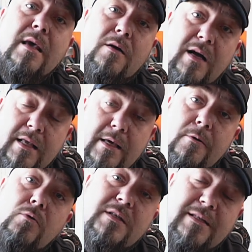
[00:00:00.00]

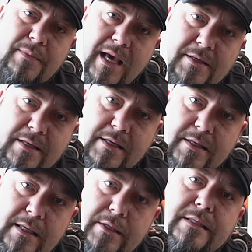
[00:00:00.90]
Kochani, udostępniajcie, niech
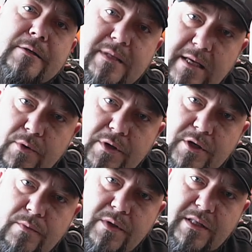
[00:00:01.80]
się niesie, subskrybujcie,
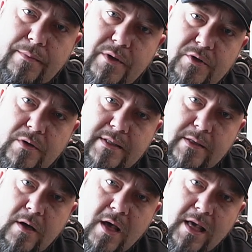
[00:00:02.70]
żeby być na
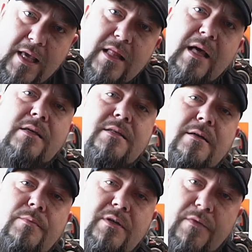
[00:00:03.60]
bieżąco i nie dajcie
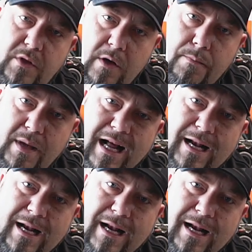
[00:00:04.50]
zrobić się w trąbę,